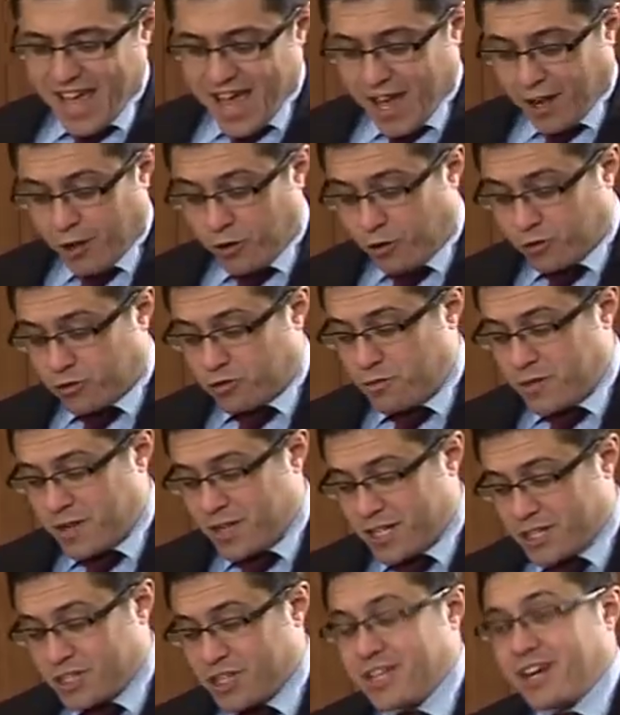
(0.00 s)
Alors, d'une
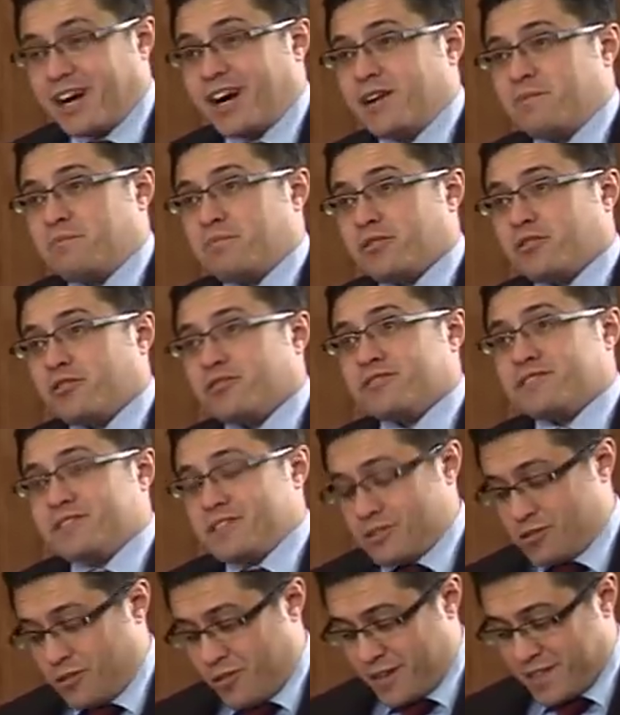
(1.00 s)
manière générale, pendant
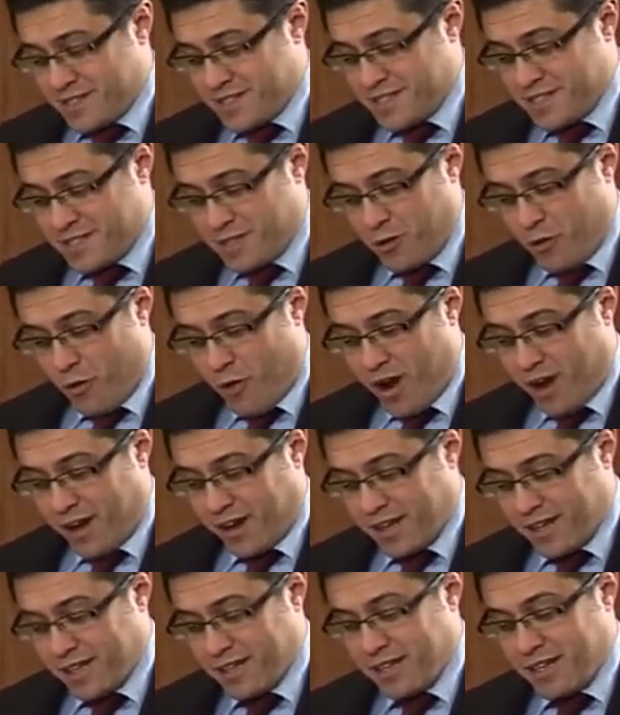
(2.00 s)
10 ans, la CCI aura
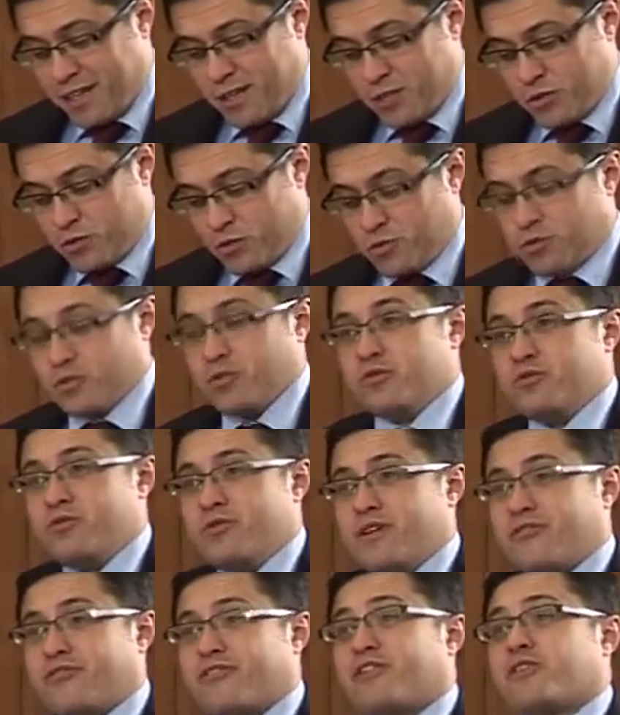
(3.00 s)
aidé, soutenu
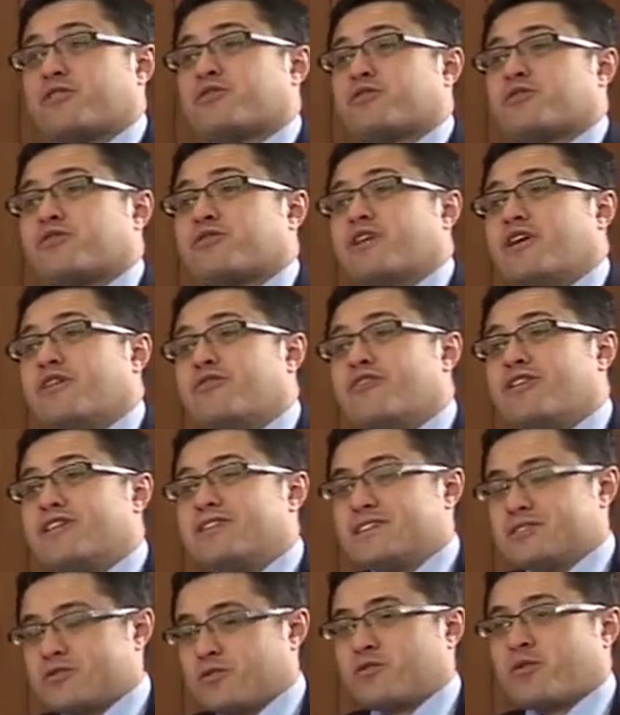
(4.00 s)
et fait entendre la voix
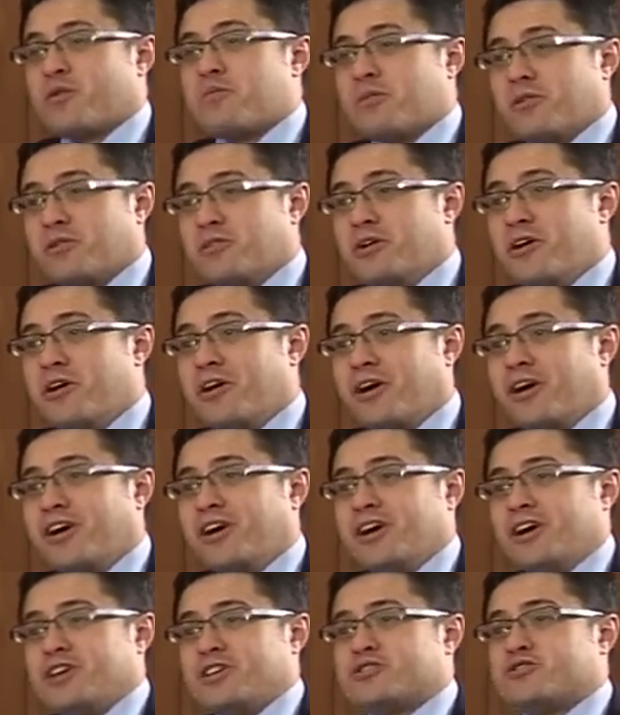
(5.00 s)
des entrepreneurs
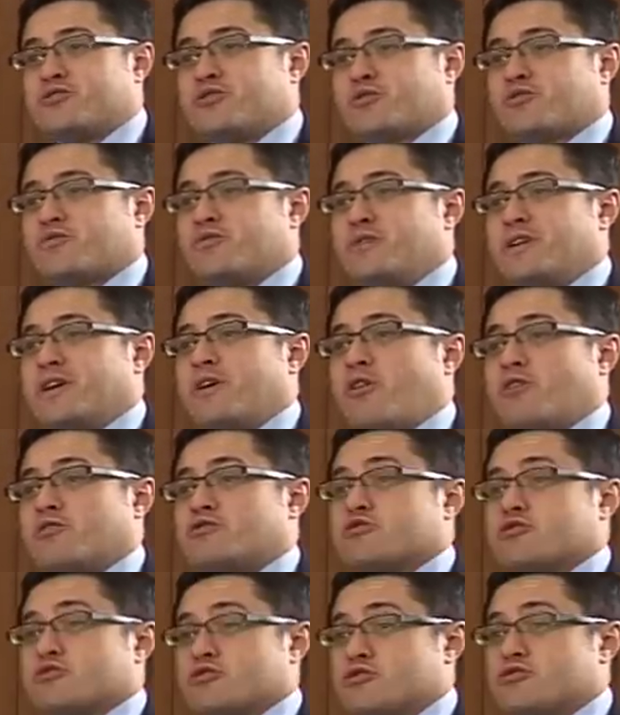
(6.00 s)
sur tous les grands
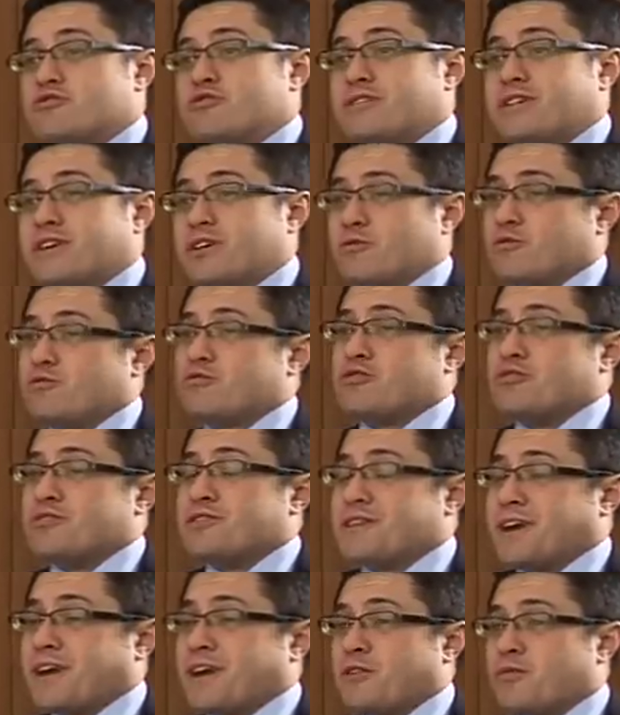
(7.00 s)
enjeux qui touchent le
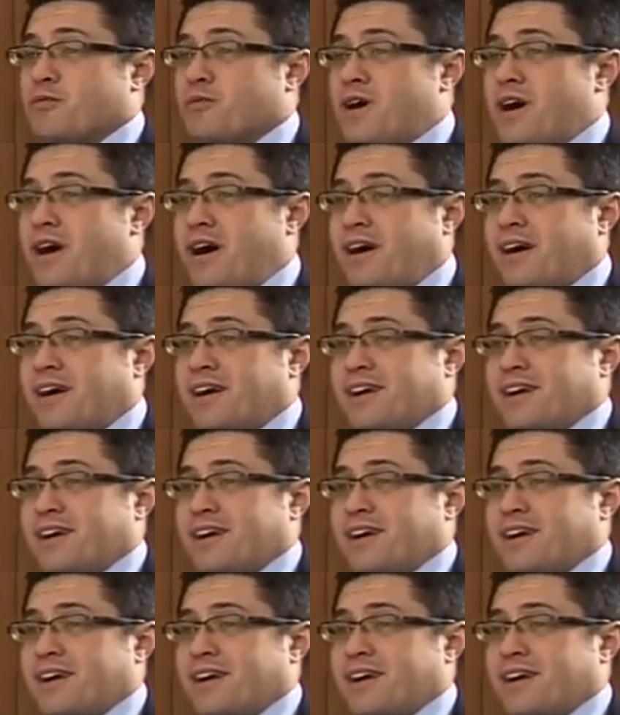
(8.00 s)
territoire.